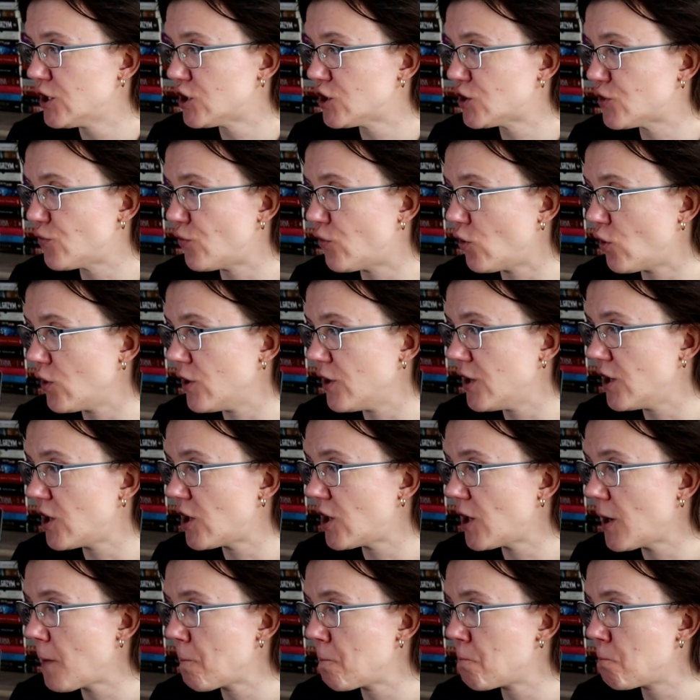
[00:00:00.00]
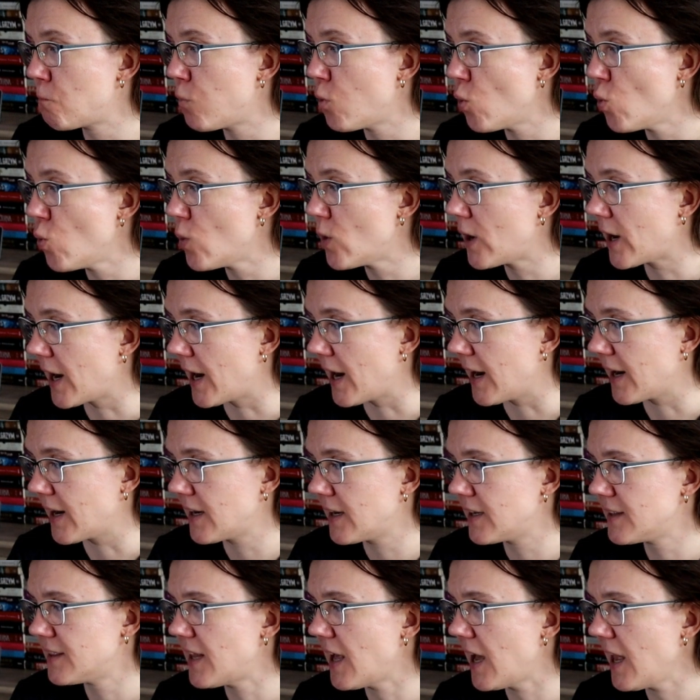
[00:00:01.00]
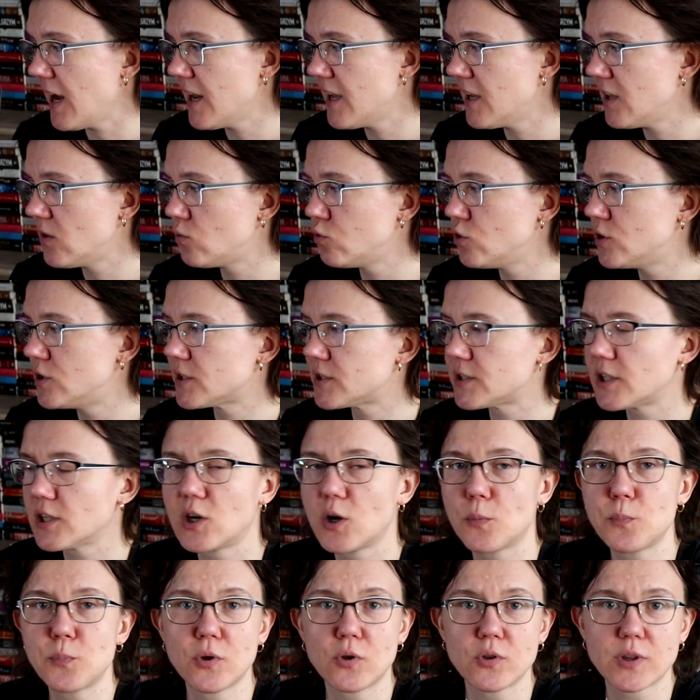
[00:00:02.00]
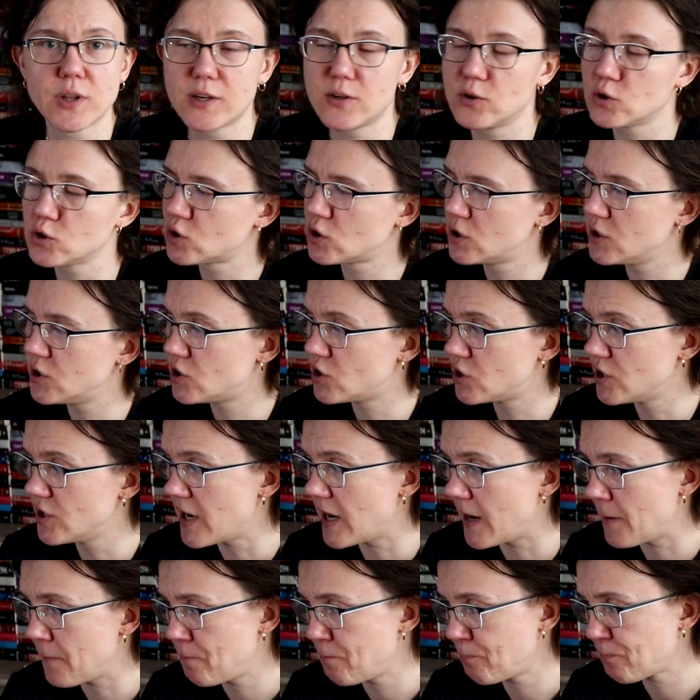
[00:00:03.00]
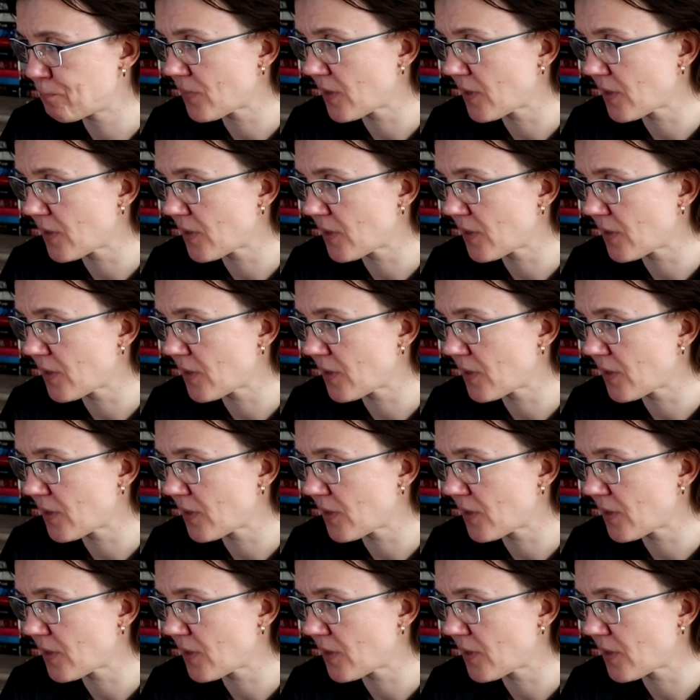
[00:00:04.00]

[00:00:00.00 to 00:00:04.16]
swoich półkach. Dalej 25 stycznia